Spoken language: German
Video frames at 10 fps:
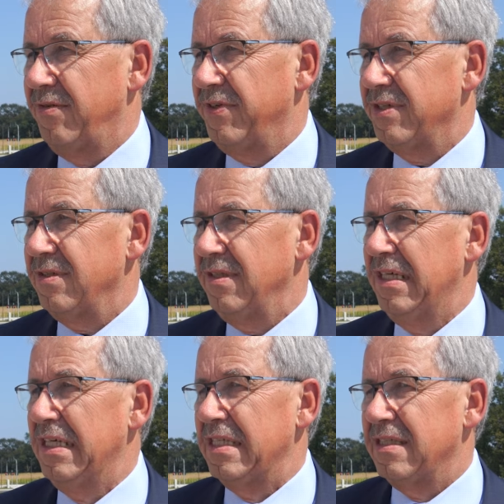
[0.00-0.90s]
anfassen.
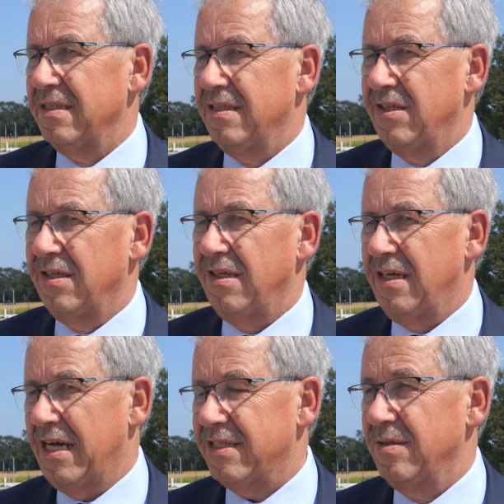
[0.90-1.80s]
Die
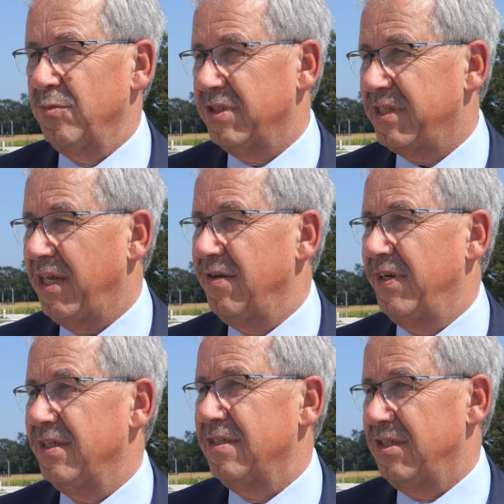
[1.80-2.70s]
Achse muss
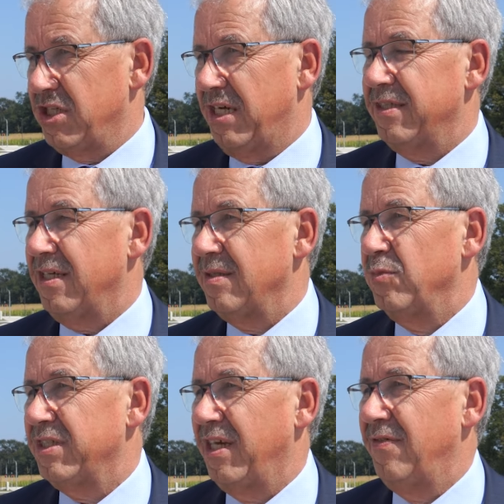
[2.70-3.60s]
teilweise, die Straßenachse
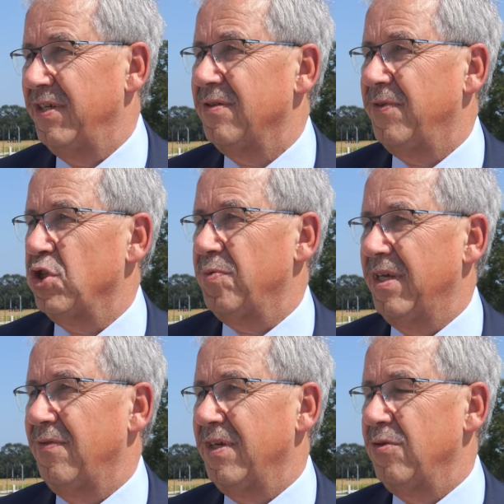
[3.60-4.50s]
muss teilweise
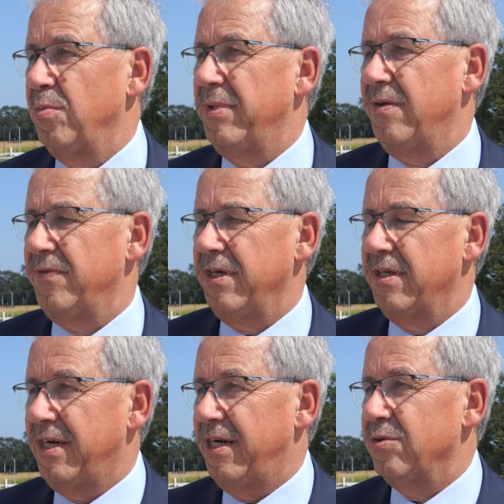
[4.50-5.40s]
verschwenkt werden, um einfach
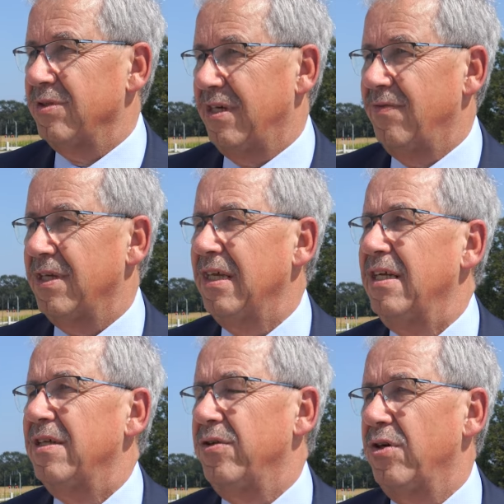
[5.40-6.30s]
einen Rad- und Gehweg
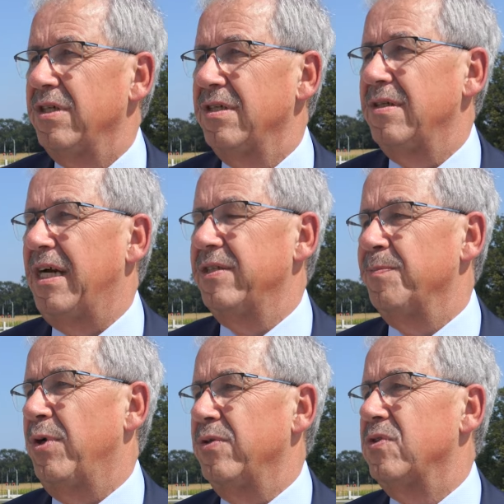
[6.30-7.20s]
noch äh,
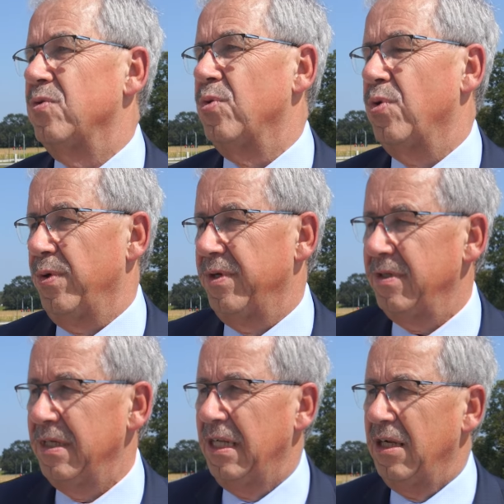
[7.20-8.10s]
anbauen zu
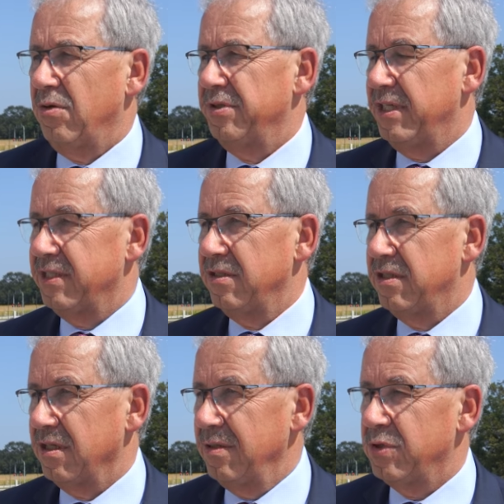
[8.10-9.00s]
können. Und als
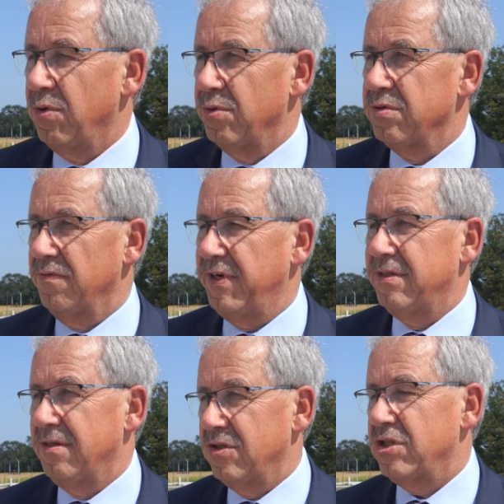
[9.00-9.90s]
Interimslösung,
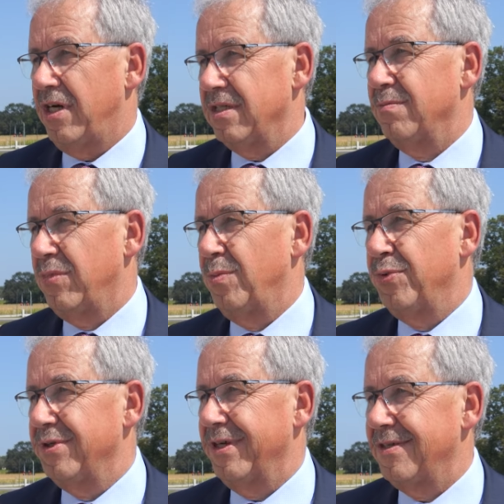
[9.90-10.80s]
weil
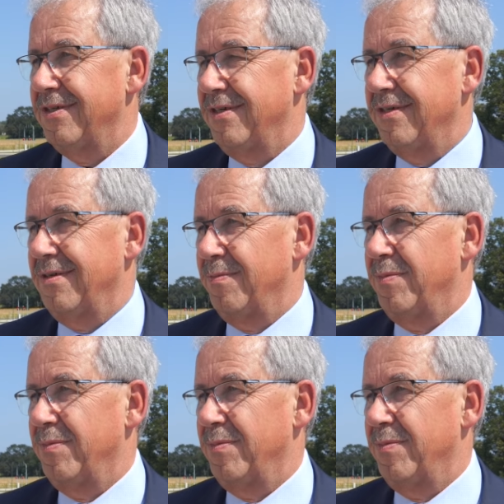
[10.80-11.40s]
Straßenbauprojekte ja